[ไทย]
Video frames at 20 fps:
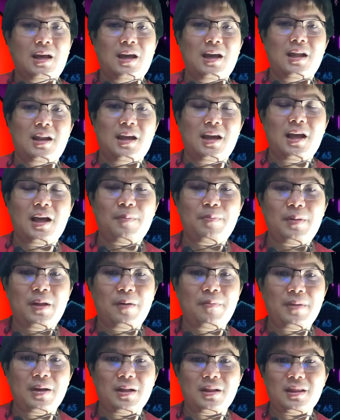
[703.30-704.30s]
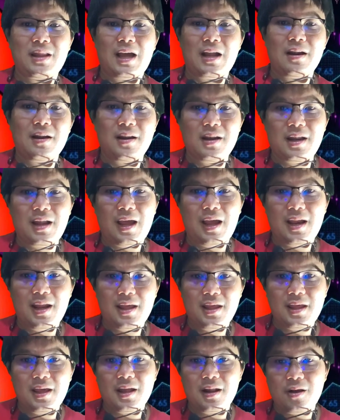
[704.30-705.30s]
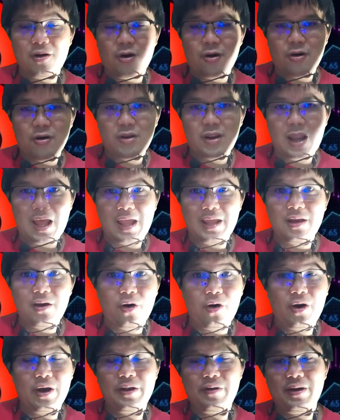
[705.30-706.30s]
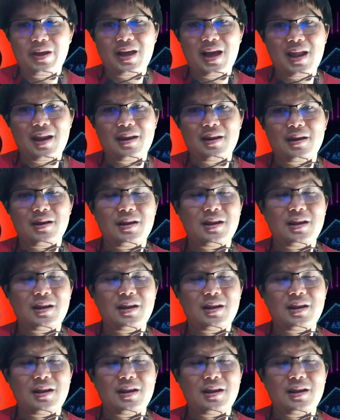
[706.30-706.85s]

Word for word: อ่านะครับเรามาตัดรายละเอียดของไลท์คอยด้วยกัน